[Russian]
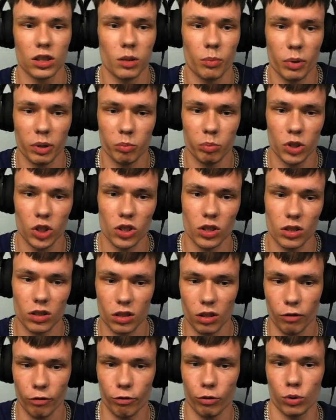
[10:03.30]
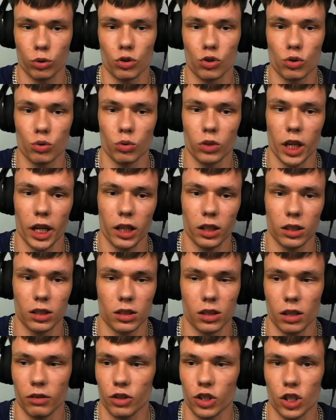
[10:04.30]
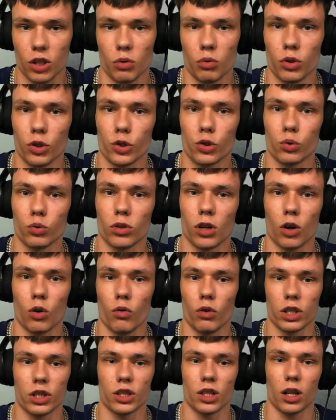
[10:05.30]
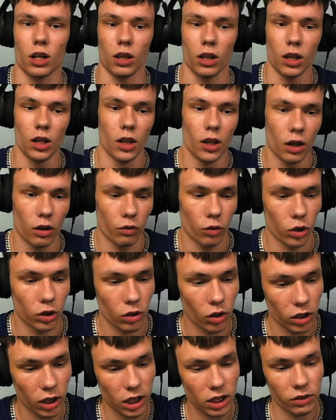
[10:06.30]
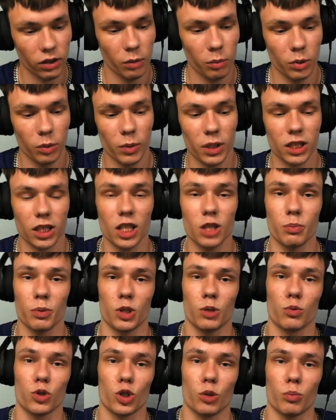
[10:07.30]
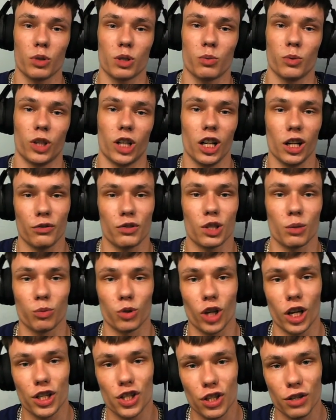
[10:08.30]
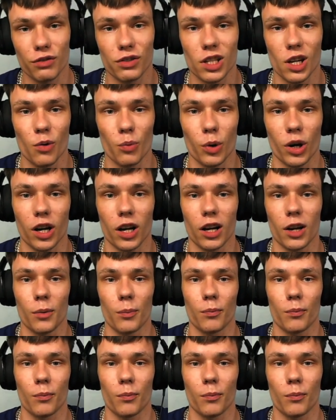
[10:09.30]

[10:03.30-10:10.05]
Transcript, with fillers: подпишетесь, там фоточку лайкните, я вообще улечу нахуй в астрал. Вот, ну а так с вами был Москва, спасибо, что посмотрели, всем удачи и всем пока.